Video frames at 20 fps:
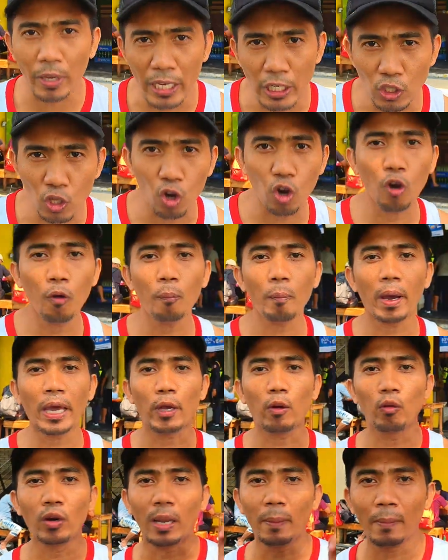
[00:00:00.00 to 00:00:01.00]
piso,
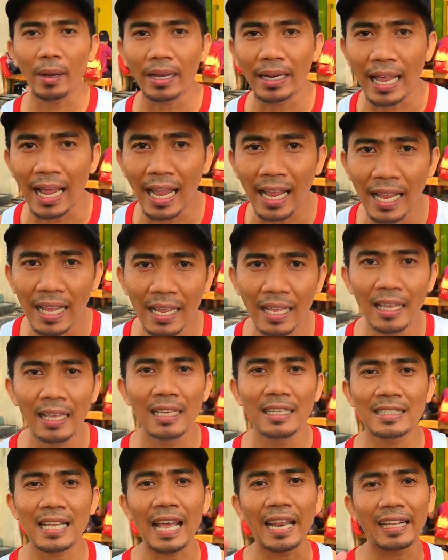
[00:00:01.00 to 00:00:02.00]
may ulam ka na.
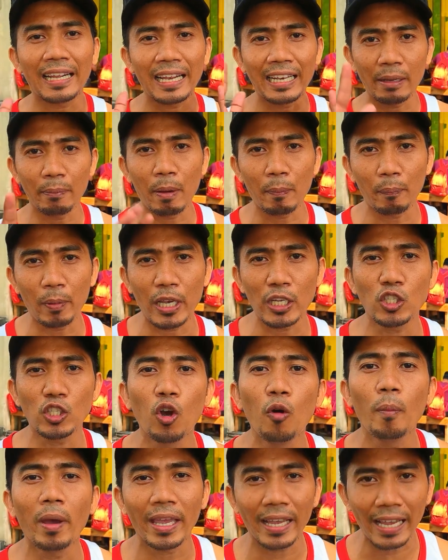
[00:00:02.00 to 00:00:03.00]
Salagang 5
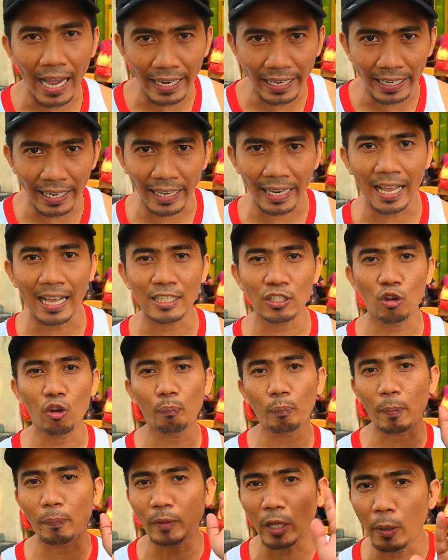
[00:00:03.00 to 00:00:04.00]
piso, may kanin ka na.
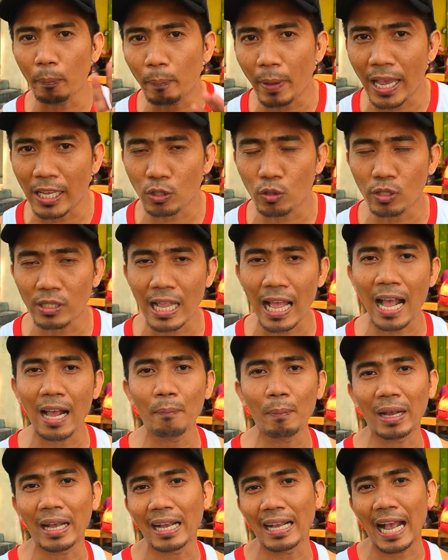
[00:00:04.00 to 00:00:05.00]
So 15 pesos
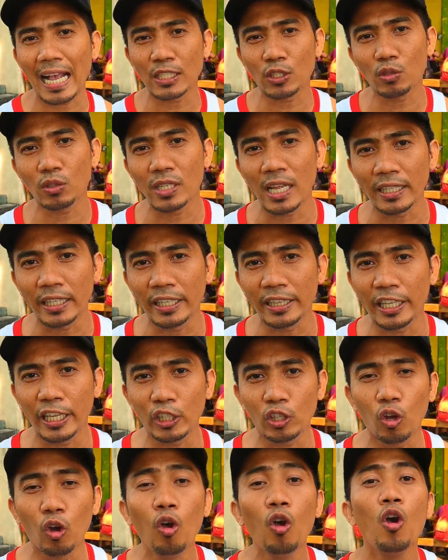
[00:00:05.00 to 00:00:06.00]
lang, magagastos natin
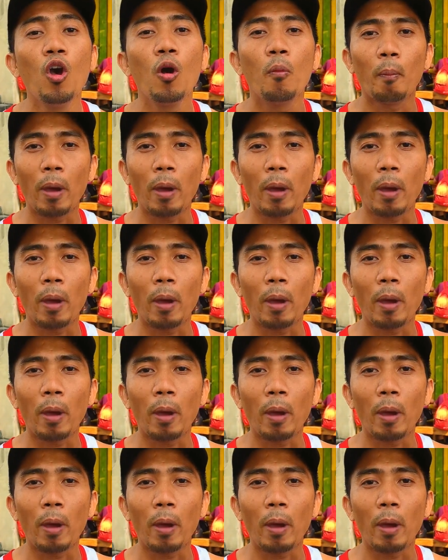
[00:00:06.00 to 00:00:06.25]
dito.